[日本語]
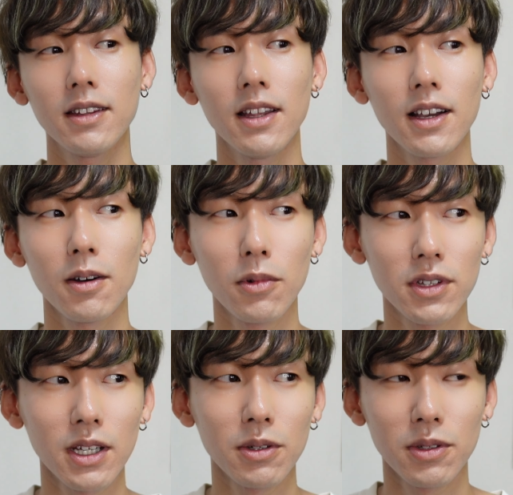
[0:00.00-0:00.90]
なんか
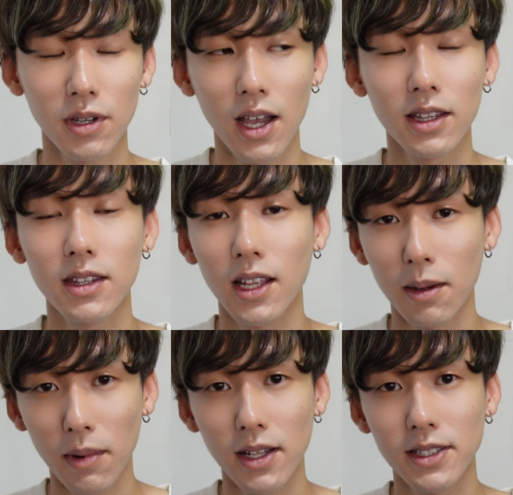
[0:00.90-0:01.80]
思ったことがあった
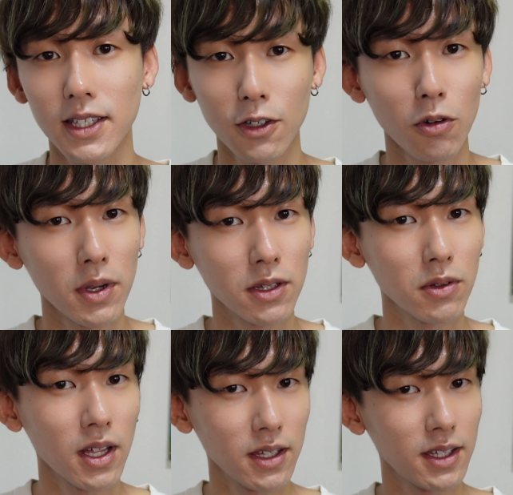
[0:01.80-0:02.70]
らば、ぜひ
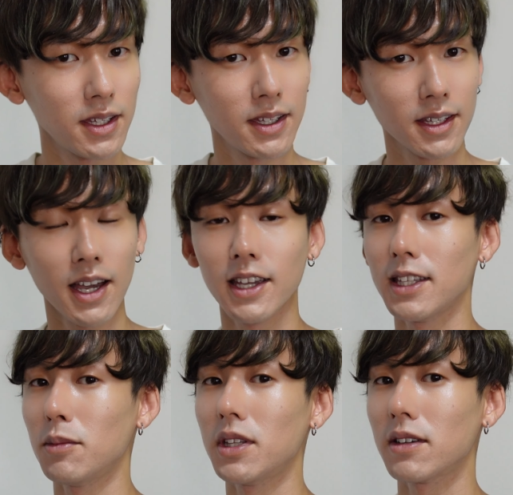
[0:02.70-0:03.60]
コメント欄に書い
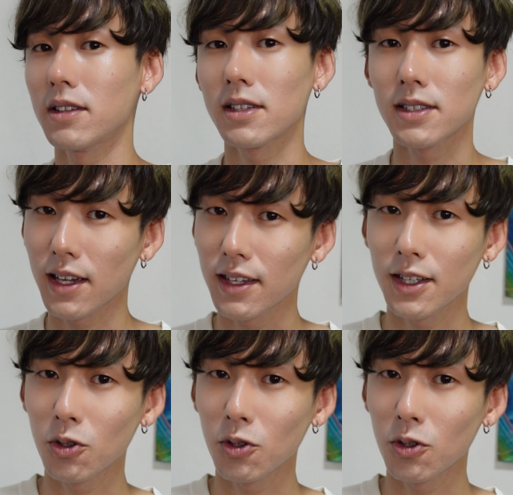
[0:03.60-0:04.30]
てみてください。